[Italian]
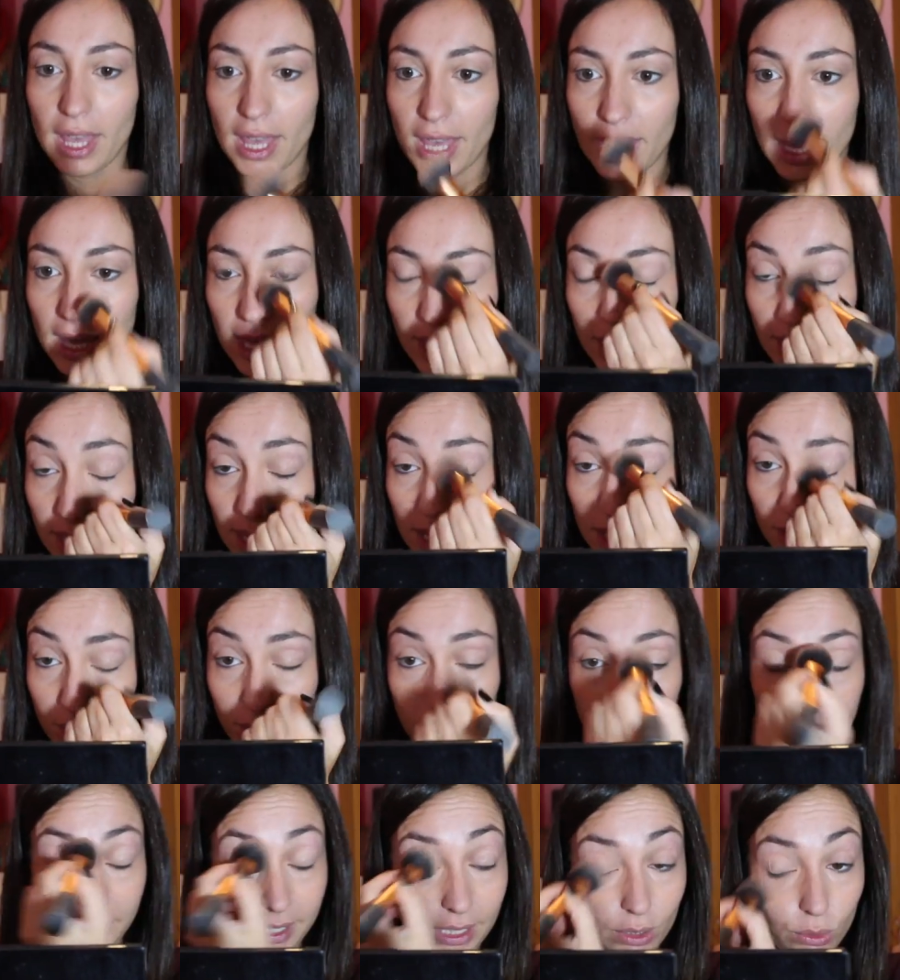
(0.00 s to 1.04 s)
È un
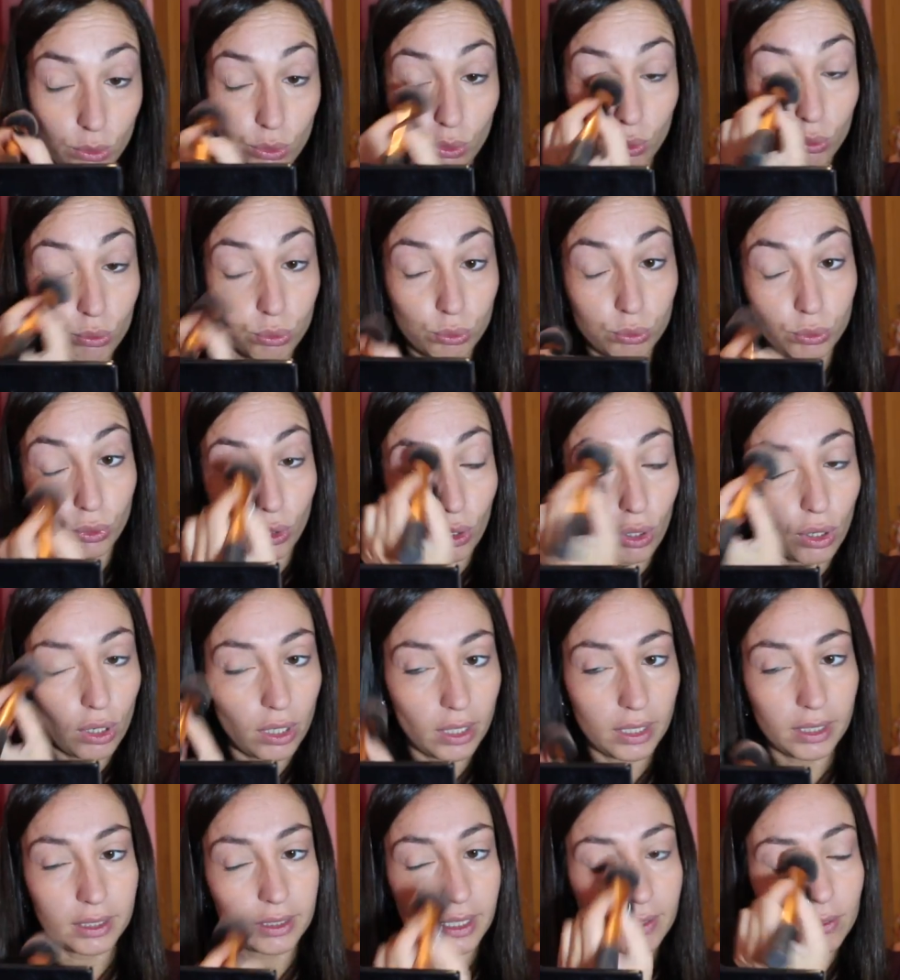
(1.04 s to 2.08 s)
castano
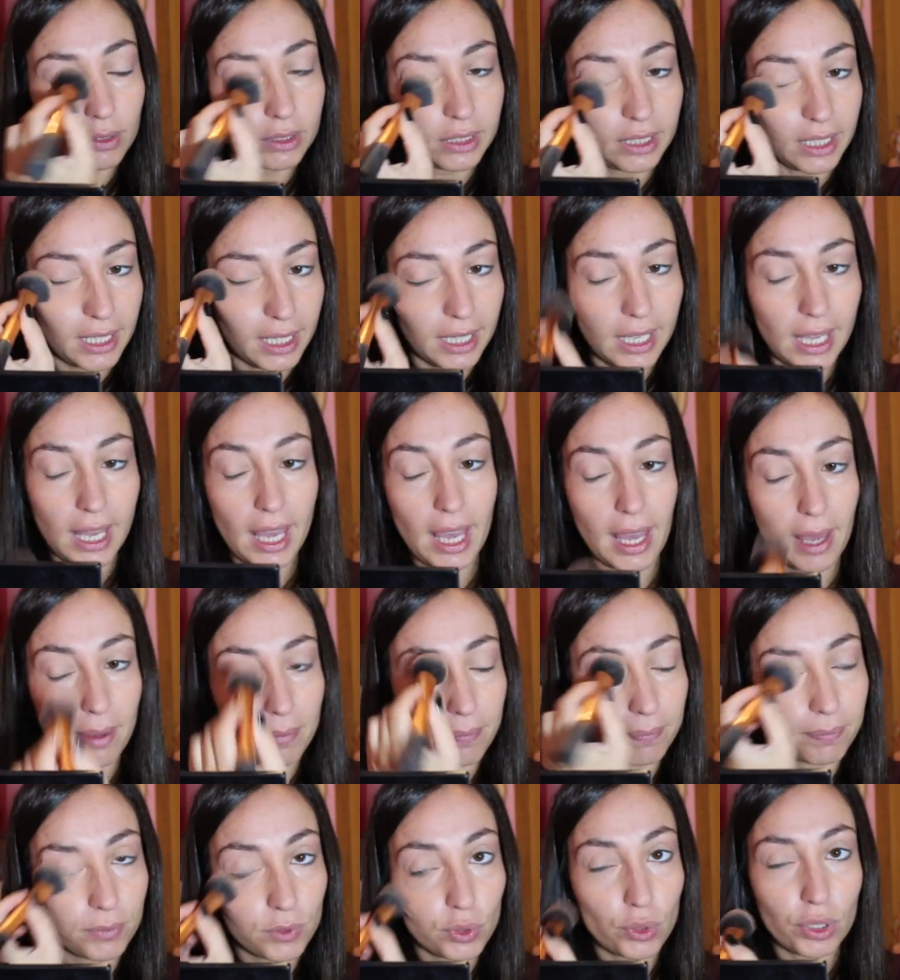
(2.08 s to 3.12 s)
scuro e devo dire che
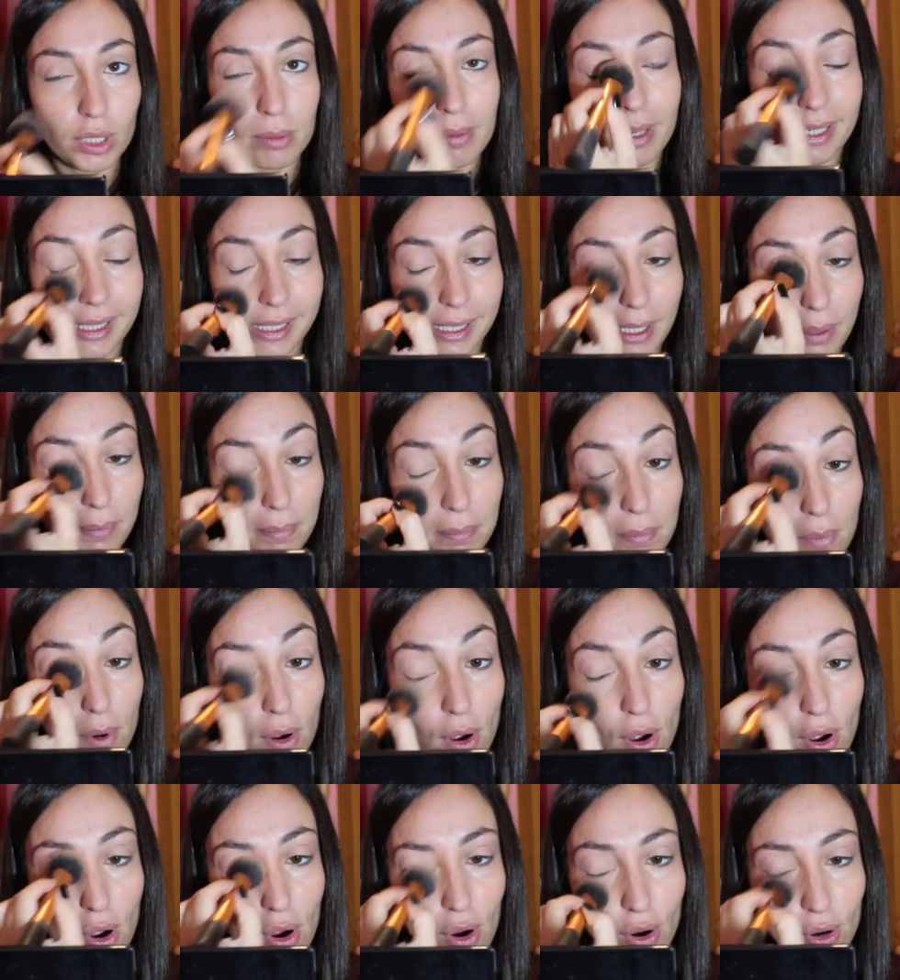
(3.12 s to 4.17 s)
sono rimasta
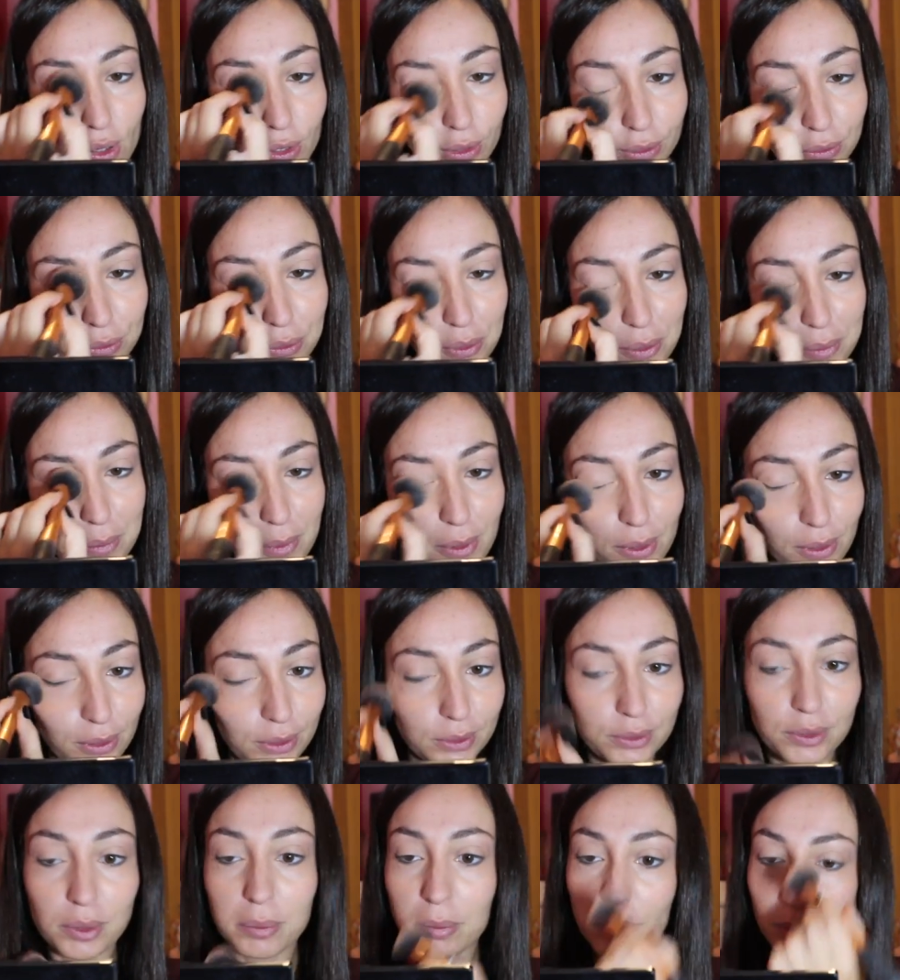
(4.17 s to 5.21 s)
molto
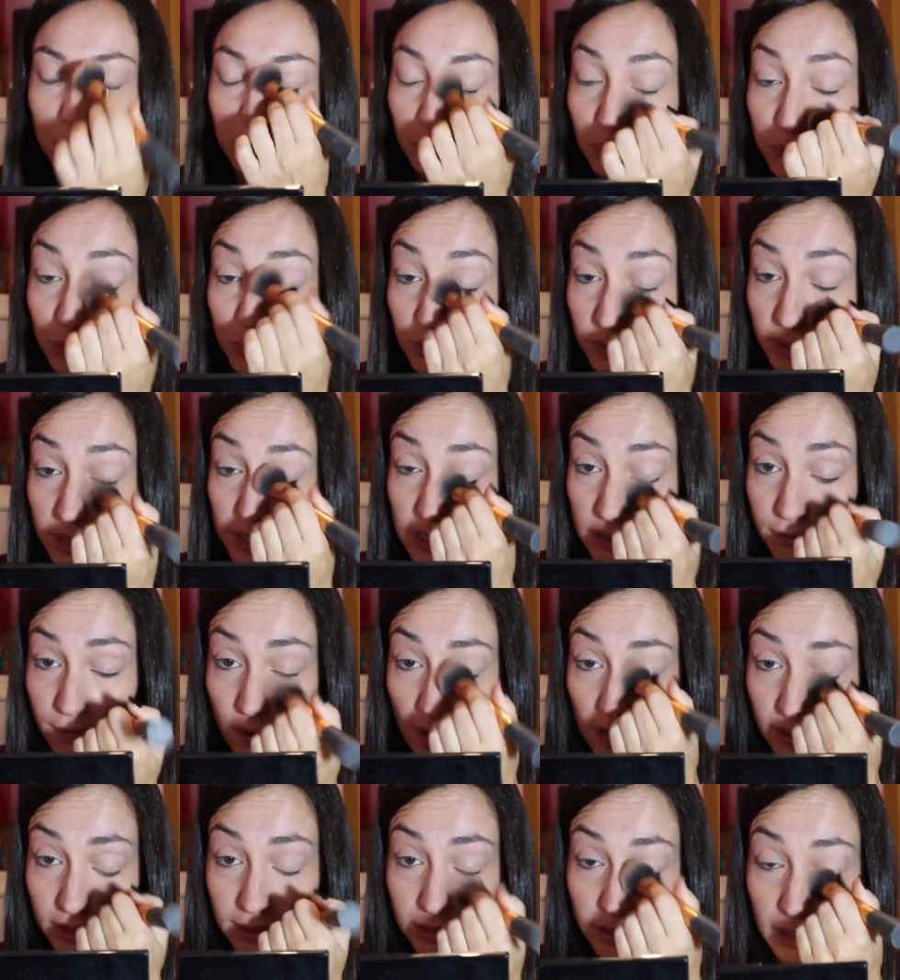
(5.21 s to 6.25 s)
molto molto
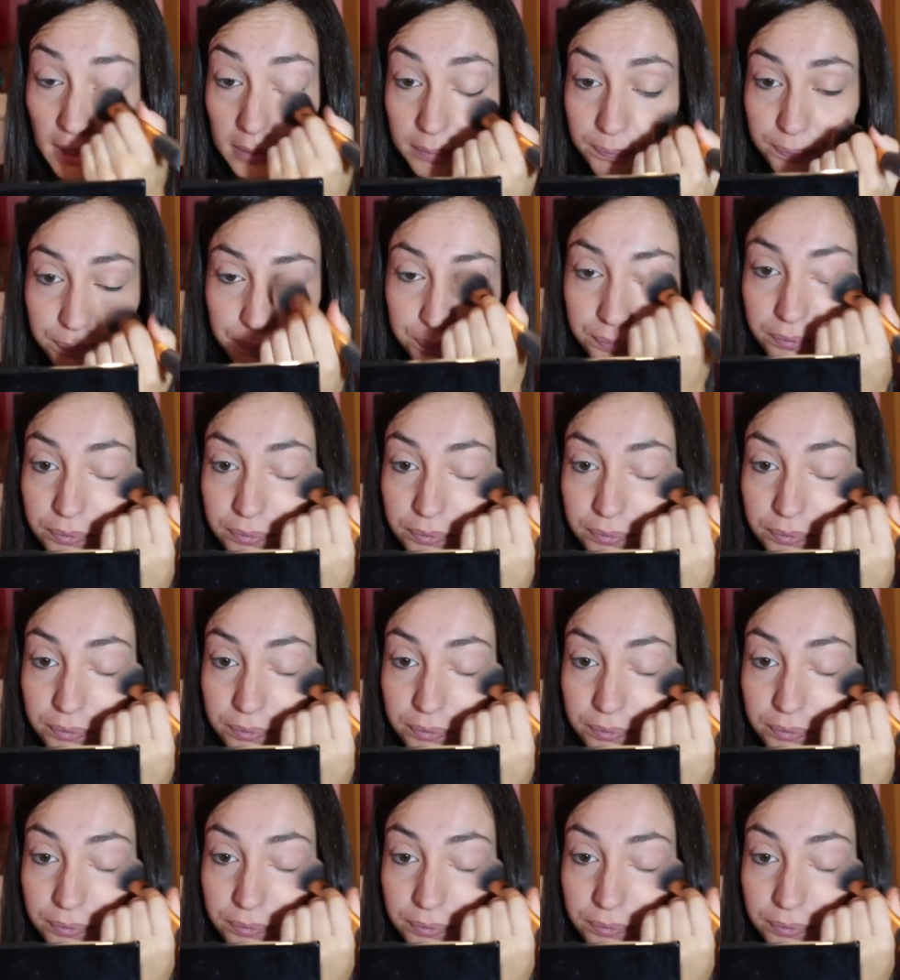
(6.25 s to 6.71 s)
soddisfatta.